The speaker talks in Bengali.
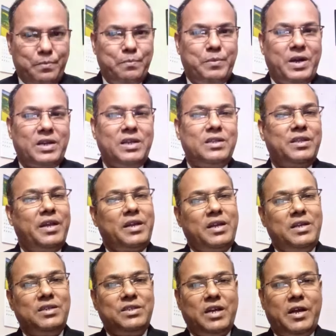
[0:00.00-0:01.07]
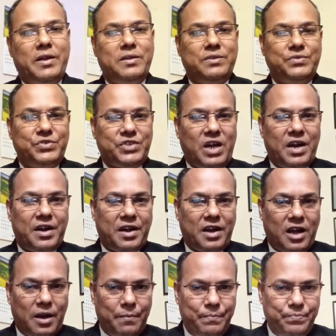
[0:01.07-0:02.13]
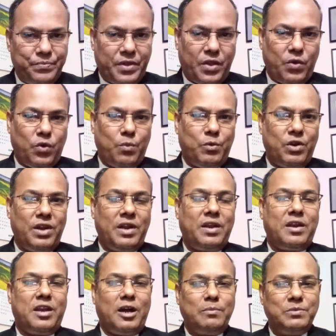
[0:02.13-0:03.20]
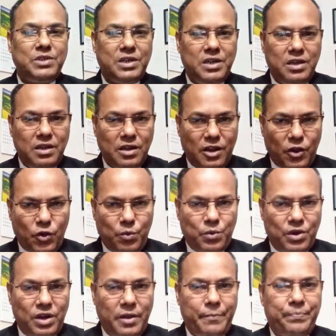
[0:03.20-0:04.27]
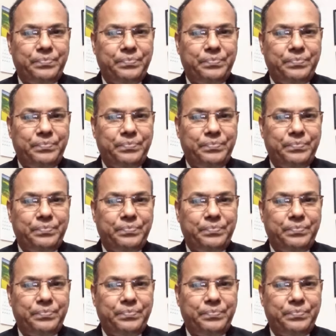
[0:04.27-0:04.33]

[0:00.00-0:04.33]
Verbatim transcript: বাকি থেকেই যায় যার নাম কেহ বলে নামজারি কেহ বলে